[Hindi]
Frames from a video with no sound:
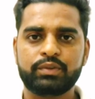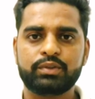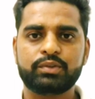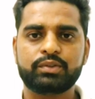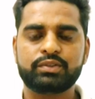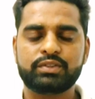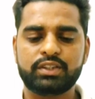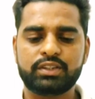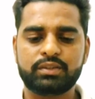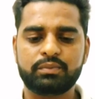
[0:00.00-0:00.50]
तो
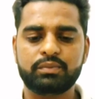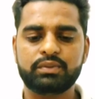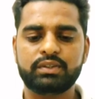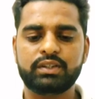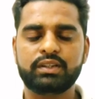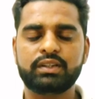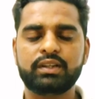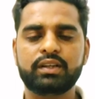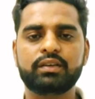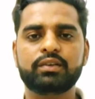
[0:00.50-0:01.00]
सच मुझे
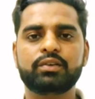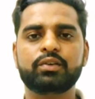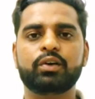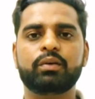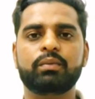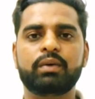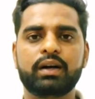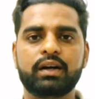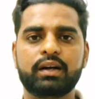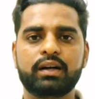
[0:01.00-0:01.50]
दिन
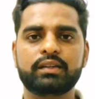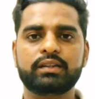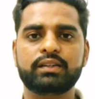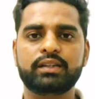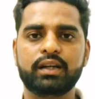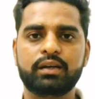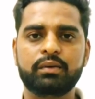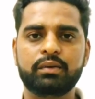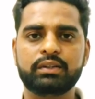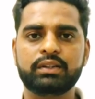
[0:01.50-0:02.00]
यहोवा का
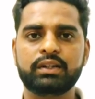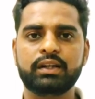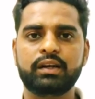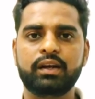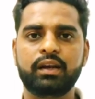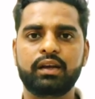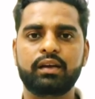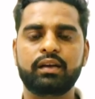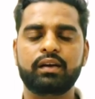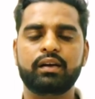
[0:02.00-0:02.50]
दिया हुआ दिन
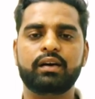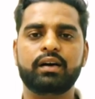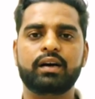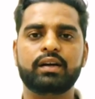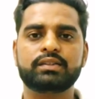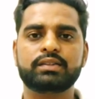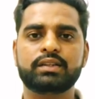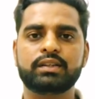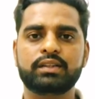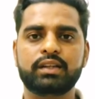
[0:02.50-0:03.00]
है
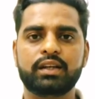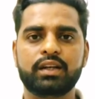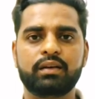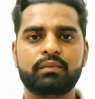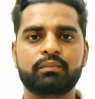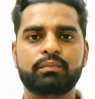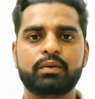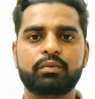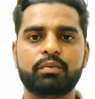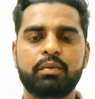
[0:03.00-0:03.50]
आज के दिन
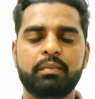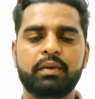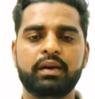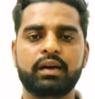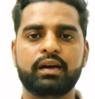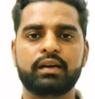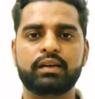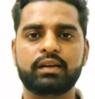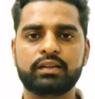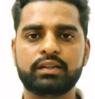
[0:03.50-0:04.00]
हम प्रभु में
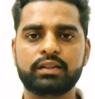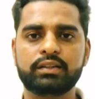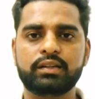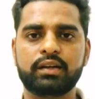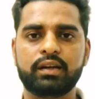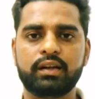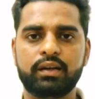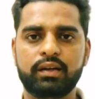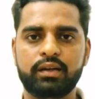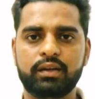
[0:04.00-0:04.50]
आनंदित
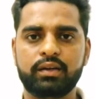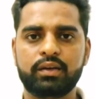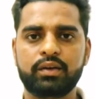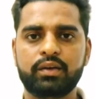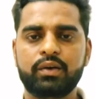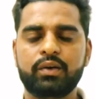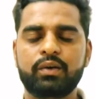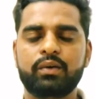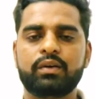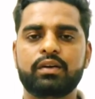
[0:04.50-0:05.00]

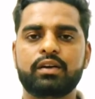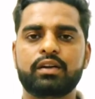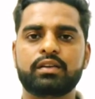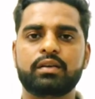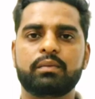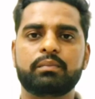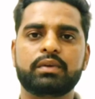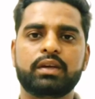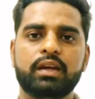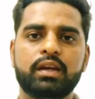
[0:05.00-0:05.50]
रहें और आज
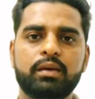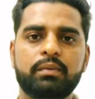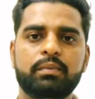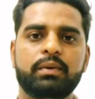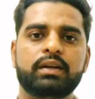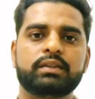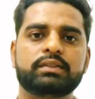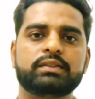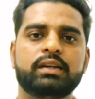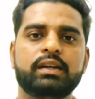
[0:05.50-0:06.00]
हम यही
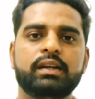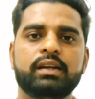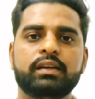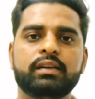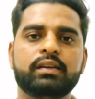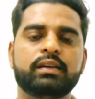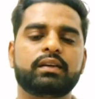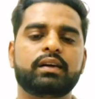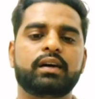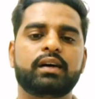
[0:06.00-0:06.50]
बात
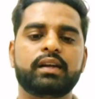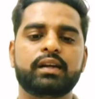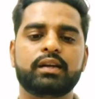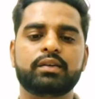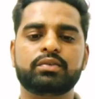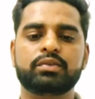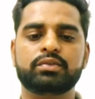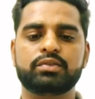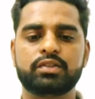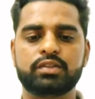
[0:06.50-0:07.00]
करेंगे कि हर एक
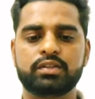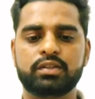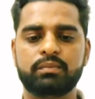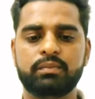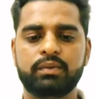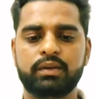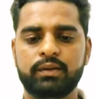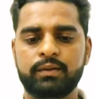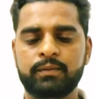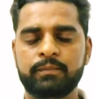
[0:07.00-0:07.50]
सिचुएशन
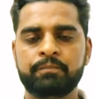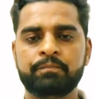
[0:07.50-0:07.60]
में